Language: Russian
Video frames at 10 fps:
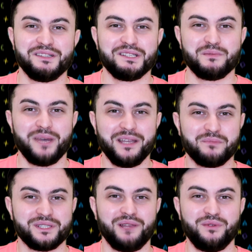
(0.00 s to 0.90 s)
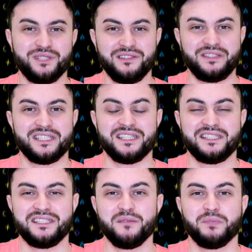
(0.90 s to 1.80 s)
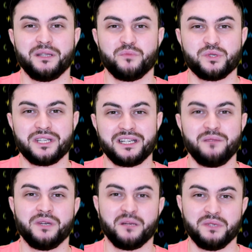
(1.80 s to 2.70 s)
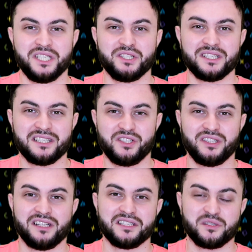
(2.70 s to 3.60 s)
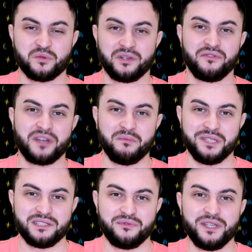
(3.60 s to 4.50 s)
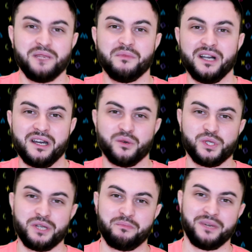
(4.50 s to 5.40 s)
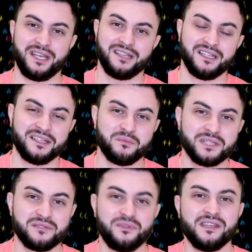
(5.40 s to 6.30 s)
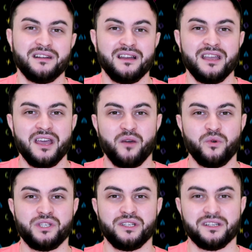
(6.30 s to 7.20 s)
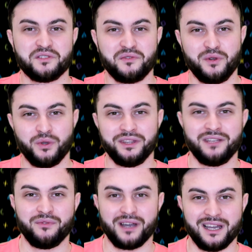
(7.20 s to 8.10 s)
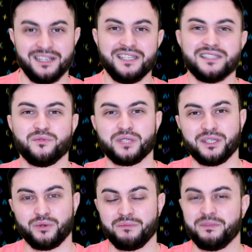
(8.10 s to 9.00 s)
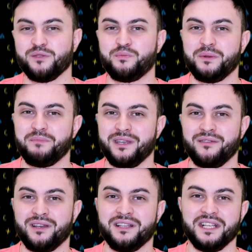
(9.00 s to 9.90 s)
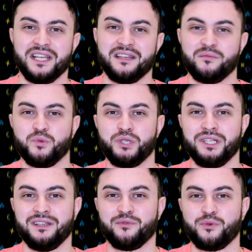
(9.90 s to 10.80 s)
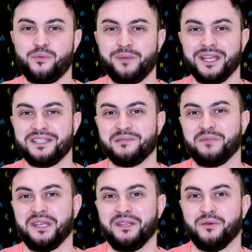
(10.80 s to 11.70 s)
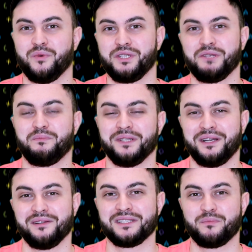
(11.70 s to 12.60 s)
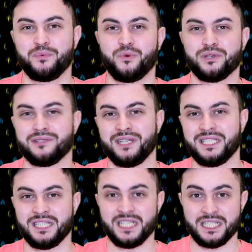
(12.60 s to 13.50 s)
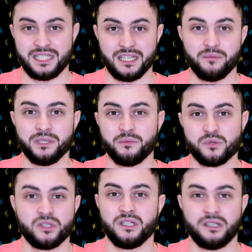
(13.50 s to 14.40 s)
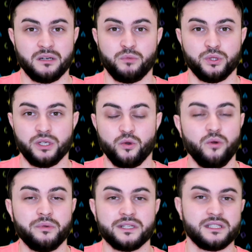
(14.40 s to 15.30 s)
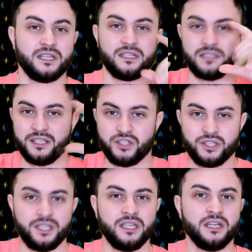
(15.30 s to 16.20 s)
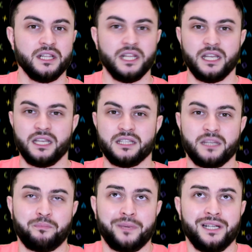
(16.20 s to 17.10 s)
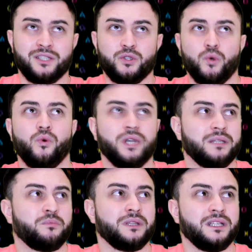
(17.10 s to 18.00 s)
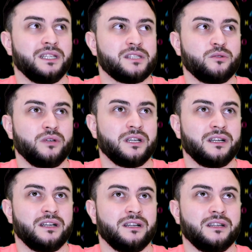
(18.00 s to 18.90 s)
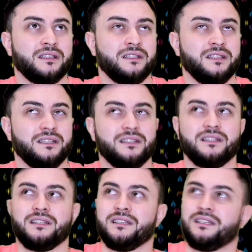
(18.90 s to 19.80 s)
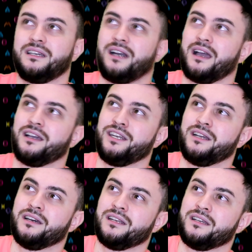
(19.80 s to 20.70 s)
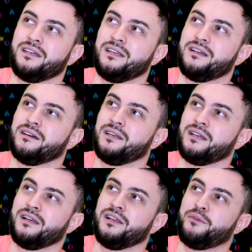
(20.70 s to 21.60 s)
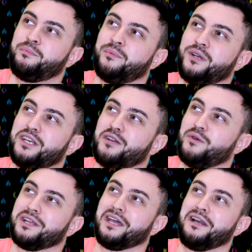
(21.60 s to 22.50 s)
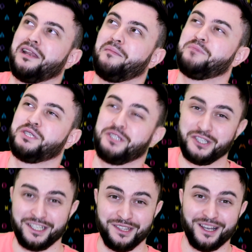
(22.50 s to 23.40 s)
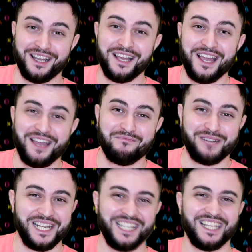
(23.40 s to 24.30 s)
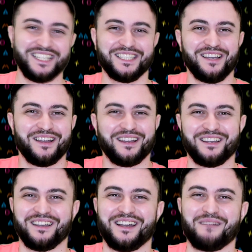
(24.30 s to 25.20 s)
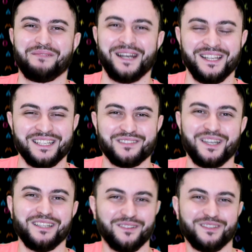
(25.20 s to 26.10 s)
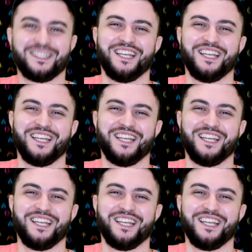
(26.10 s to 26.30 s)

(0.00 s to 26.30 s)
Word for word: для себя я поставлю 9 из 10, потому что клип гармонично сочетался с урывками из фильма, хорошая приятная атмосфера, очень оживленный вокалист, вот который пел в припеве. Э, мужчина в куплете мне не очень понравился по своей стилистике, потому что не доработали образ, и эти очки, это пальто, это было настолько Григорий Григория Григория Лепщина. Блин, я не знаю, как, как правильно назвать, но вот